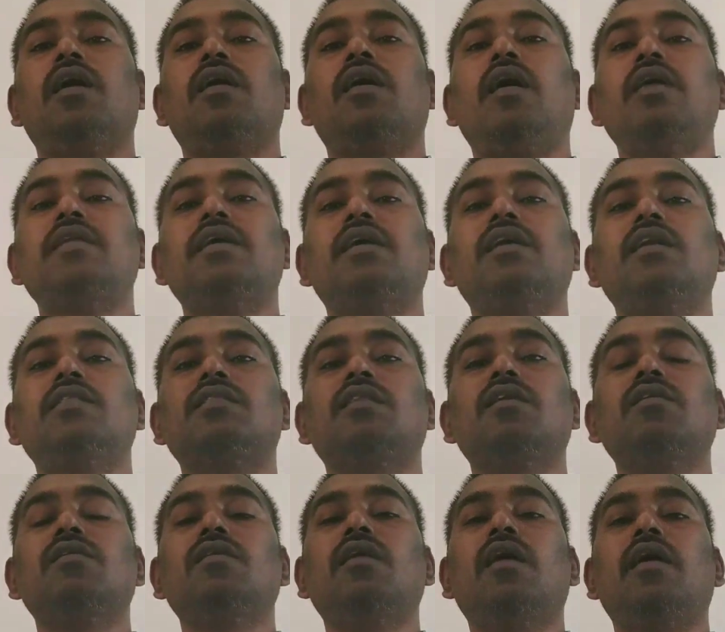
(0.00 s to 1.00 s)

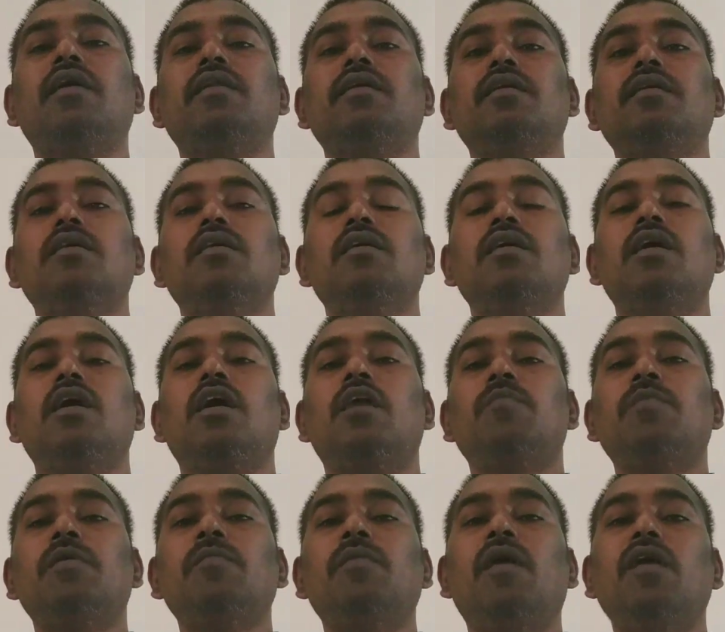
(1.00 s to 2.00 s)
కార్యకర్తలను కానీ
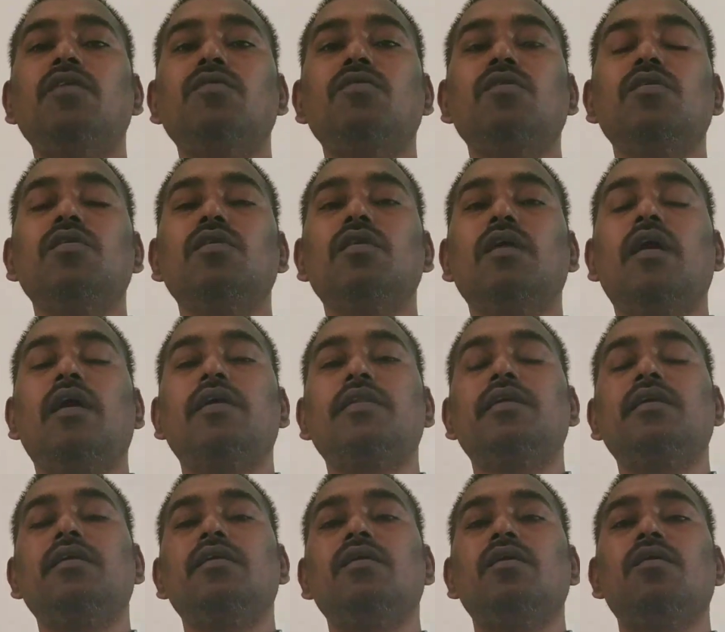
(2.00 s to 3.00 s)
అభిమానులను
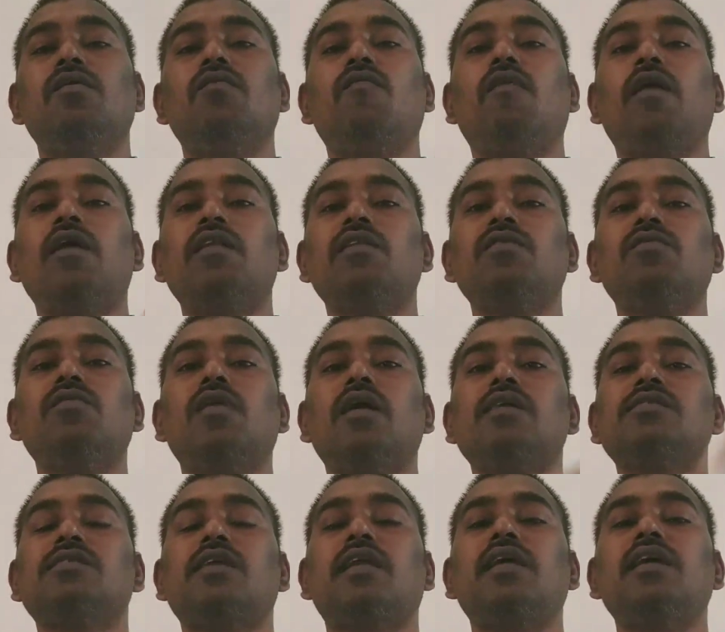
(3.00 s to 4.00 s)
కానీ వారిని కూడా
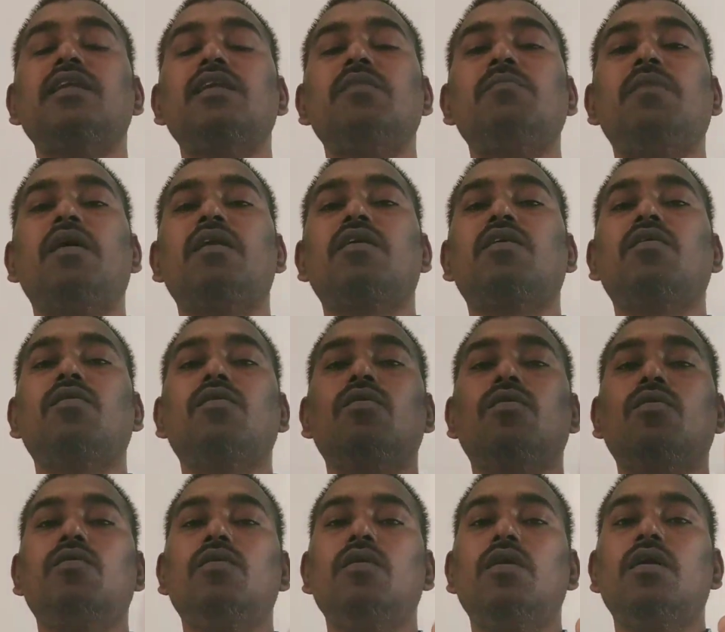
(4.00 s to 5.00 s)
సరైన
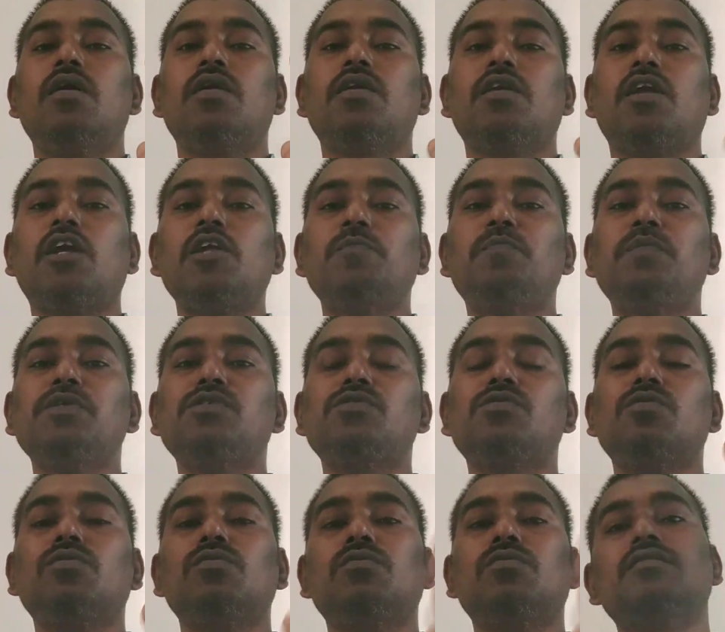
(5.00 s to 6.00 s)
మార్గంలో
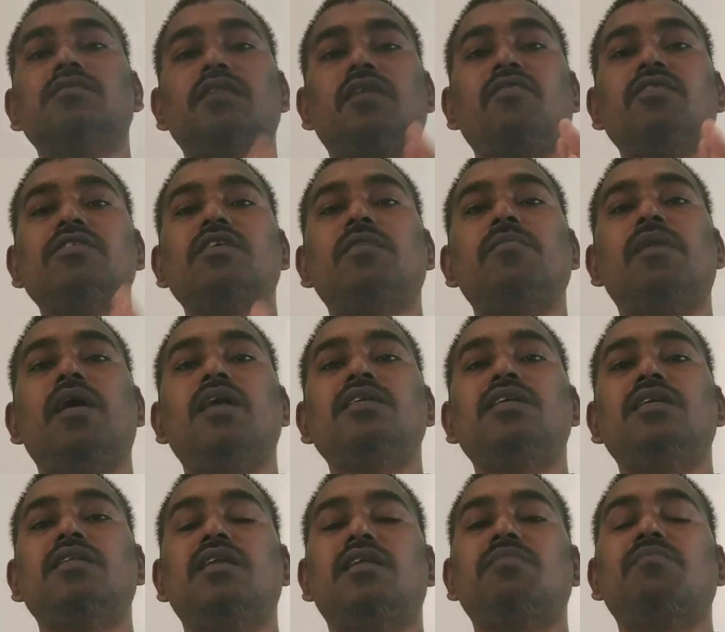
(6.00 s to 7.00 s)
నడిపిస్తూ నవ
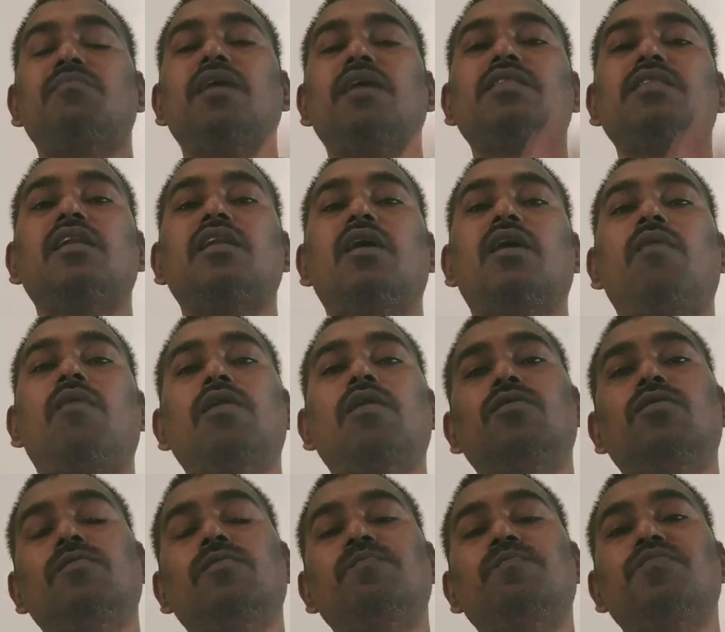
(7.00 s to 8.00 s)
సమాజ నిర్మాతలుగా
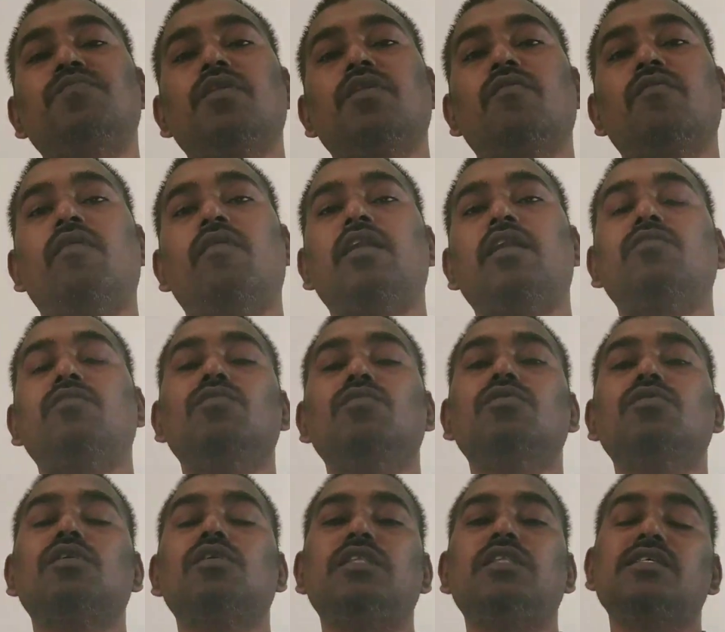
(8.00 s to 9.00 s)
వాళ్ళు వారిని
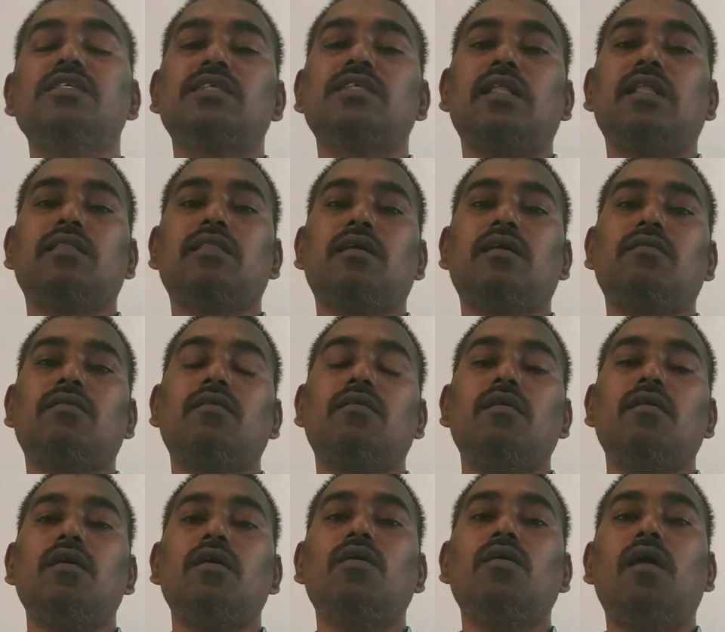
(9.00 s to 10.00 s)
ముందుకు తీసుకెళ్తారు
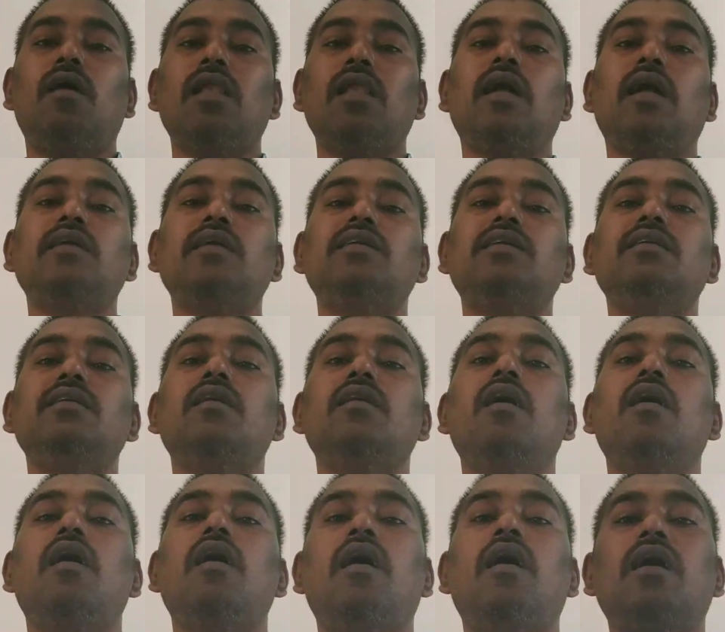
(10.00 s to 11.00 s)
ఇగో అలాంటి
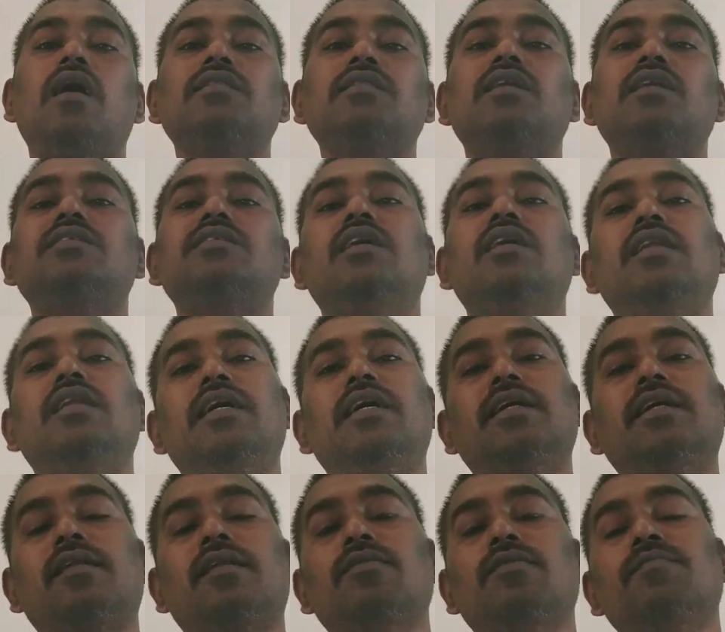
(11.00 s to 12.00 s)
ఆదర్శ
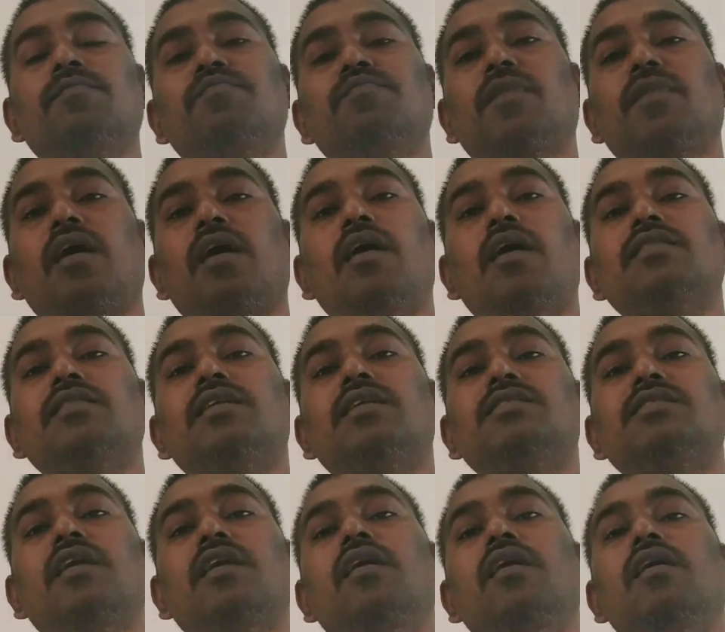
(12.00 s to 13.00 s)
లీడర్లు
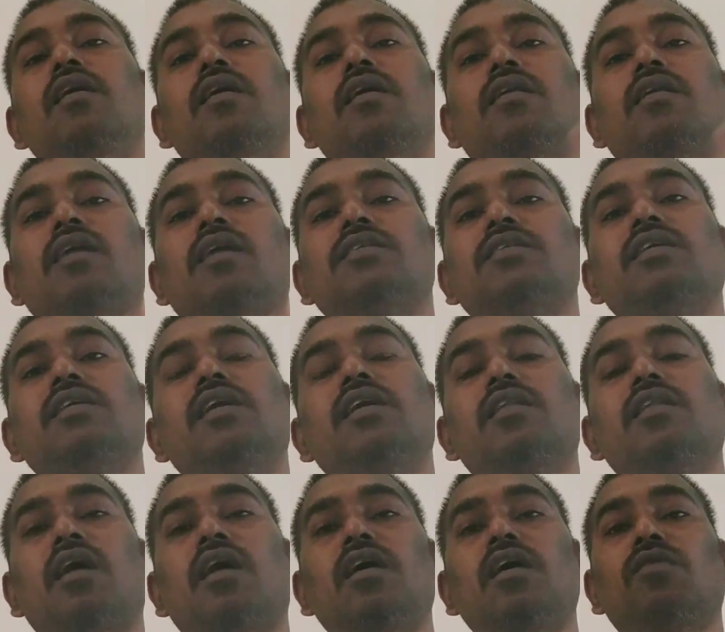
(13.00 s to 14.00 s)
ఆదర్శ రాజకీయ
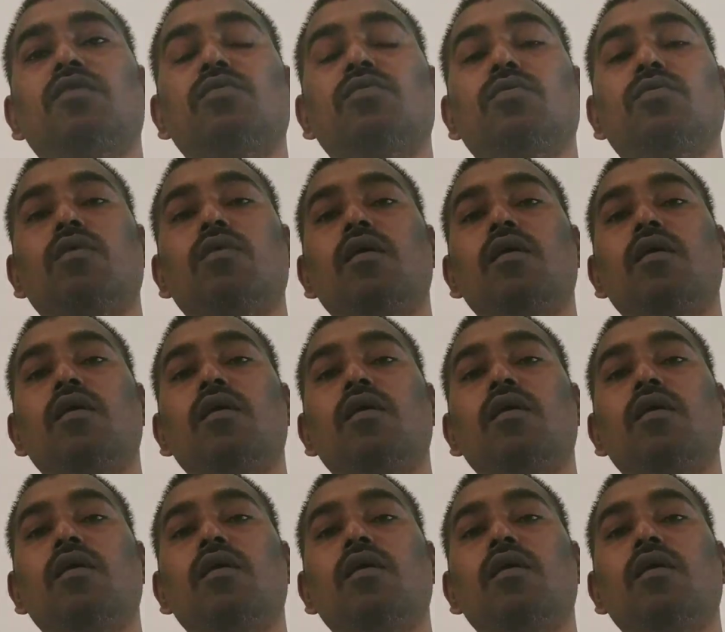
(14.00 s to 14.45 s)
నాయకులు